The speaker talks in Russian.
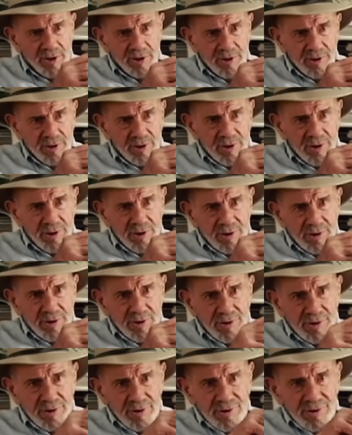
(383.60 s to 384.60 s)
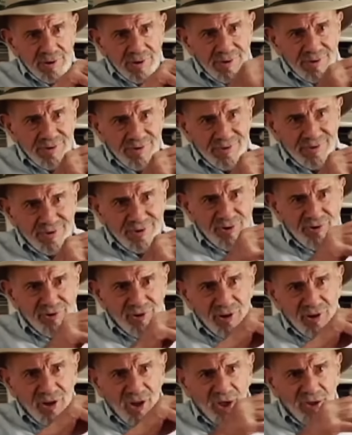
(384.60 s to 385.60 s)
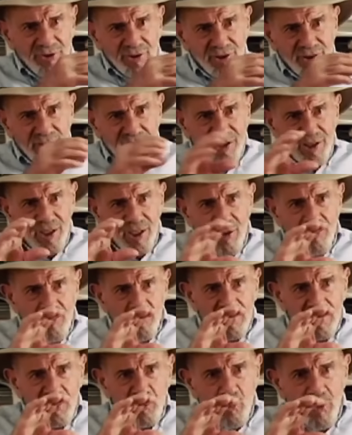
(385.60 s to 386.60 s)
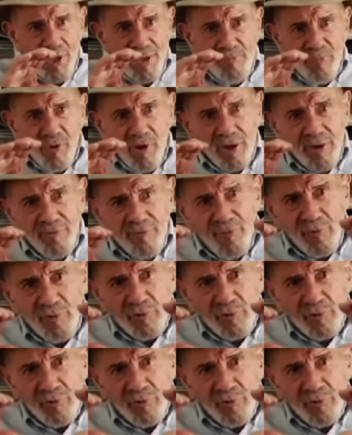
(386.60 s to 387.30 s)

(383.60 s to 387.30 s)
линию и провести такую банку над